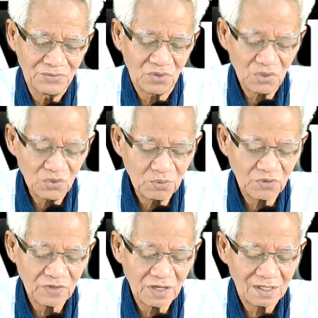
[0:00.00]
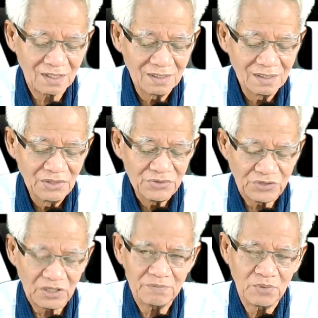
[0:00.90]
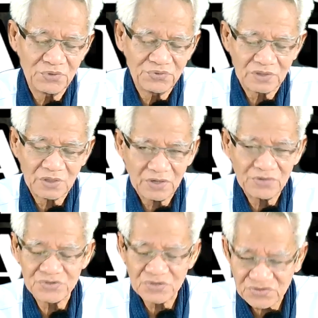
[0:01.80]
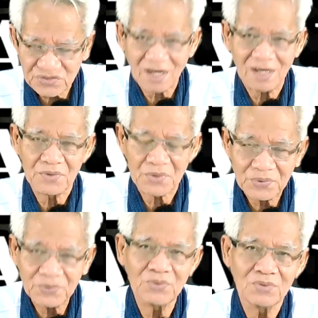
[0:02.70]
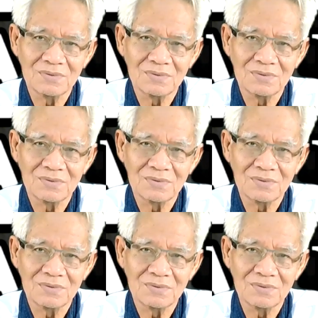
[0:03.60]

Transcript: ส่วนลุงบอกว่า จิตบริสุทธิ์เท่านั้นจึงจะรู้